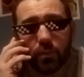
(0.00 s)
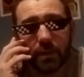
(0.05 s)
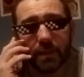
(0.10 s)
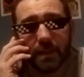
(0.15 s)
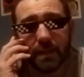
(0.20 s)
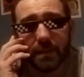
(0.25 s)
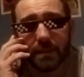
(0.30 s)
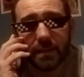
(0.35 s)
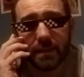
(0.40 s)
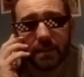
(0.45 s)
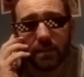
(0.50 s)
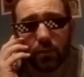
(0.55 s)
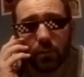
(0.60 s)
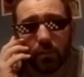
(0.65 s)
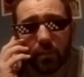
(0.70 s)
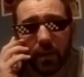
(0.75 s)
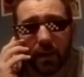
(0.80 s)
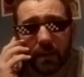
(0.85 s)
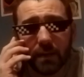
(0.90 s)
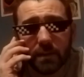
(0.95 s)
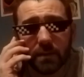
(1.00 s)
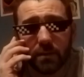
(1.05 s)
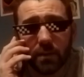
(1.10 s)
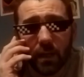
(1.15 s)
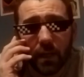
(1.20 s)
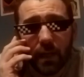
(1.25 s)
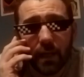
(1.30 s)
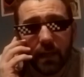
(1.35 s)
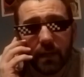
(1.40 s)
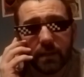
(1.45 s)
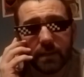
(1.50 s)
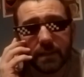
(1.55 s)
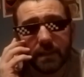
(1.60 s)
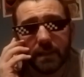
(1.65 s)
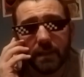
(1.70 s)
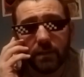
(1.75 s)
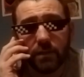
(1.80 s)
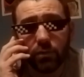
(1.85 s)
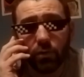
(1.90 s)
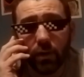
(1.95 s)
Qu'est-ce qui se passe Est-ce qu'ils
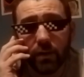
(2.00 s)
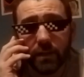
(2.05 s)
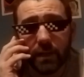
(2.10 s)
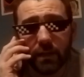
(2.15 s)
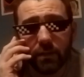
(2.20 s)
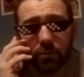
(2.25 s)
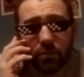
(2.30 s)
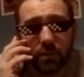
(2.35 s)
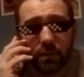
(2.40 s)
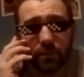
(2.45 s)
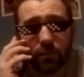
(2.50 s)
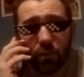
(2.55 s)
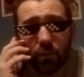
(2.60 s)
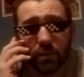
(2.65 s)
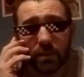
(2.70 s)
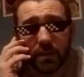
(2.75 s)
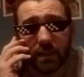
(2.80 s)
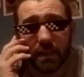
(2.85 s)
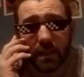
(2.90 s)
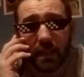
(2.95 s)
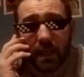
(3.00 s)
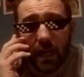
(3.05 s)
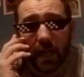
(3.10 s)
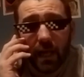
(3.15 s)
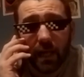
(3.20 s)
sont en train de divorcer